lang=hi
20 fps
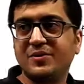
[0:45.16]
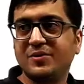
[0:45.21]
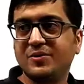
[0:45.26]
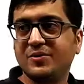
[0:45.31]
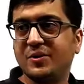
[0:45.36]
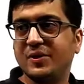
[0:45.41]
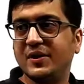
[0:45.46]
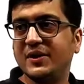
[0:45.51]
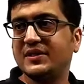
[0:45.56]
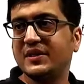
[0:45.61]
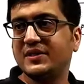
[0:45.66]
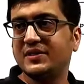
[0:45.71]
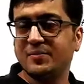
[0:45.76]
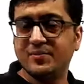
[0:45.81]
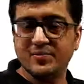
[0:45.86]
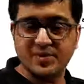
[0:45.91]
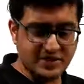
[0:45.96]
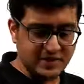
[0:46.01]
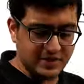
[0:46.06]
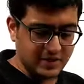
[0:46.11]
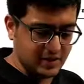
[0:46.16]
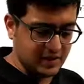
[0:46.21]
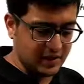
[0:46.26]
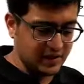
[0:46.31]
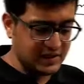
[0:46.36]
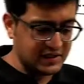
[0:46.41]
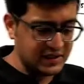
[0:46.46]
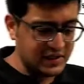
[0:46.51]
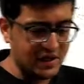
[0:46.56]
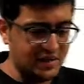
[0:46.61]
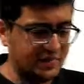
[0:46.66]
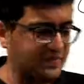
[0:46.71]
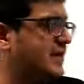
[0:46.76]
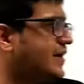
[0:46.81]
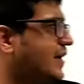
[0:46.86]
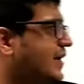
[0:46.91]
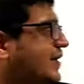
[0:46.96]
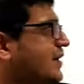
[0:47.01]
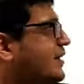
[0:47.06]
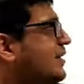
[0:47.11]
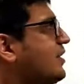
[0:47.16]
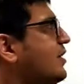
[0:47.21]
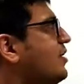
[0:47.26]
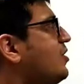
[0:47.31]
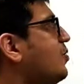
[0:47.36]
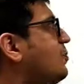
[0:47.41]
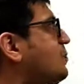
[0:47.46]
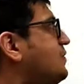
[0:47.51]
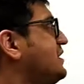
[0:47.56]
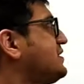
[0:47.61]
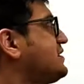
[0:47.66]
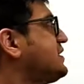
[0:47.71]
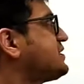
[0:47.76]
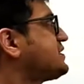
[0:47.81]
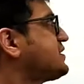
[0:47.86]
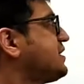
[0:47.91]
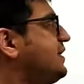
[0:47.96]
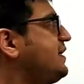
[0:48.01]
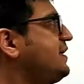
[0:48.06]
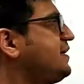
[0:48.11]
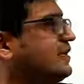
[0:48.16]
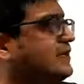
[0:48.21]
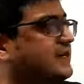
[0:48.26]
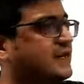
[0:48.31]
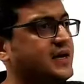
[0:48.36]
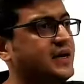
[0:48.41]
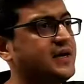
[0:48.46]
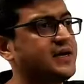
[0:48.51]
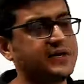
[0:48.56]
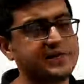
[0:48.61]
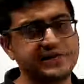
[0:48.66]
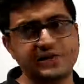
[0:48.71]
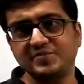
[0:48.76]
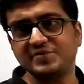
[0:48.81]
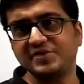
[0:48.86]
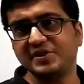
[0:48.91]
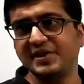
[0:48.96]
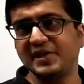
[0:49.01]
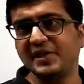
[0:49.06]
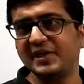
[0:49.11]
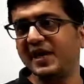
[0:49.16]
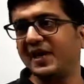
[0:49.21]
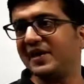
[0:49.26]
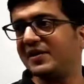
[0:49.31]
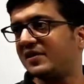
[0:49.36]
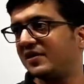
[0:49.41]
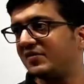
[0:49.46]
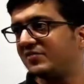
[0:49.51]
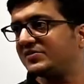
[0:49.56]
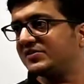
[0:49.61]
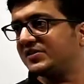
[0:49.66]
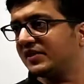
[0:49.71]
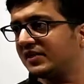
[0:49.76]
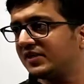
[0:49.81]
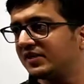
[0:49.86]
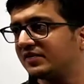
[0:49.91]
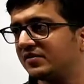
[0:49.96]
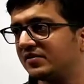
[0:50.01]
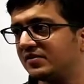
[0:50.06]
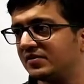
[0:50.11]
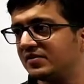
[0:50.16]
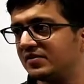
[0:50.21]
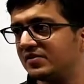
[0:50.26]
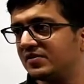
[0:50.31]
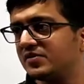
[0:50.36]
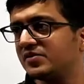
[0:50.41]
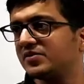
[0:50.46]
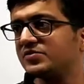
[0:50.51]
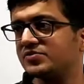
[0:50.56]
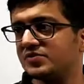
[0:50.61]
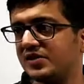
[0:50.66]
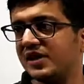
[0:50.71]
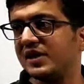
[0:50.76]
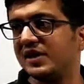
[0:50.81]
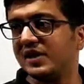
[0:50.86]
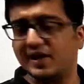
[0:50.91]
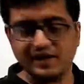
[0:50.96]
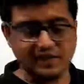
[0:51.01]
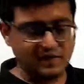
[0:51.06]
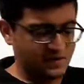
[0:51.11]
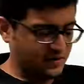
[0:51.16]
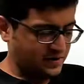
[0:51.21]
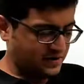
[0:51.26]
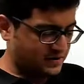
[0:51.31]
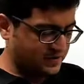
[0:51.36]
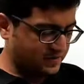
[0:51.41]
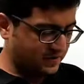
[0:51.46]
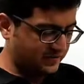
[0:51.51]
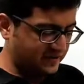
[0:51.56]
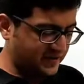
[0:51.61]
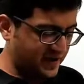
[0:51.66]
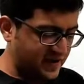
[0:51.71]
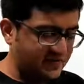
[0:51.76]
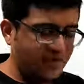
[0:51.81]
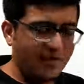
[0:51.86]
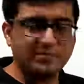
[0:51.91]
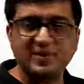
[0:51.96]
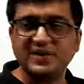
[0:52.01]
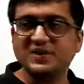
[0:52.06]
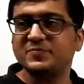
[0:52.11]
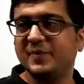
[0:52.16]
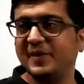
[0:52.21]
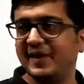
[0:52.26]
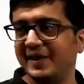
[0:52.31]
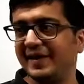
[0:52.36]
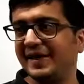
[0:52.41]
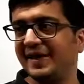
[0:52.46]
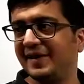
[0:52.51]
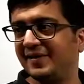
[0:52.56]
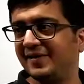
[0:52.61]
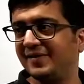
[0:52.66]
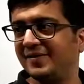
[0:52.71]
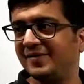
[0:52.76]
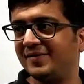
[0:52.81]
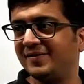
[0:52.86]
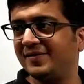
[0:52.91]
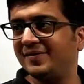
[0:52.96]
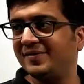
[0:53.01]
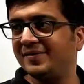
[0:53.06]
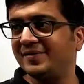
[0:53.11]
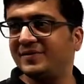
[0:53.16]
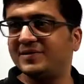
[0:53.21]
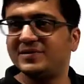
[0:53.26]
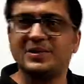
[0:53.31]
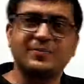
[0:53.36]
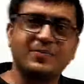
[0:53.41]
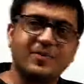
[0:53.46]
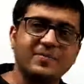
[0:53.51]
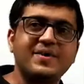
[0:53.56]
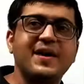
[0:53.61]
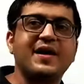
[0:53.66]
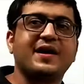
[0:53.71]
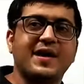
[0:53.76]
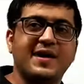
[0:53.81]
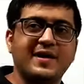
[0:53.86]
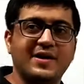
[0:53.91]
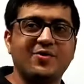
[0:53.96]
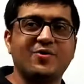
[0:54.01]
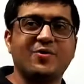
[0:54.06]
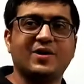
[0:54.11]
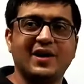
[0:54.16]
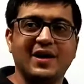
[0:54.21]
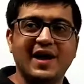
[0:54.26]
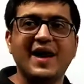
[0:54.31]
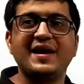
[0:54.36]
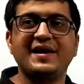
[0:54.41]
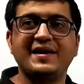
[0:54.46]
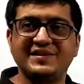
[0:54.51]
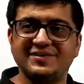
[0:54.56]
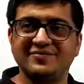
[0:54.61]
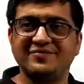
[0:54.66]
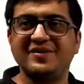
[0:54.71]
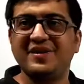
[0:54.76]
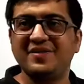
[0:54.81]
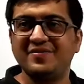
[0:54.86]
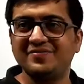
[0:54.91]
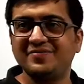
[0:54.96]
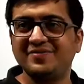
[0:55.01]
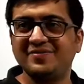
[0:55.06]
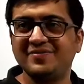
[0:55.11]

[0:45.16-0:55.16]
तो इस अजम इस इसलिए हम ये कह रहे हैं कि रे ऑप्टिक्स इज स्टडीड अंडर एन एजम्पन दैट लाइट ट्रेवल्स इन अ स्ट्रेट लाइन जब हम वेव ऑप्टिक्स पढ़ेंगे तब हम ये कहेंगे ओके लाइट इज अ वेव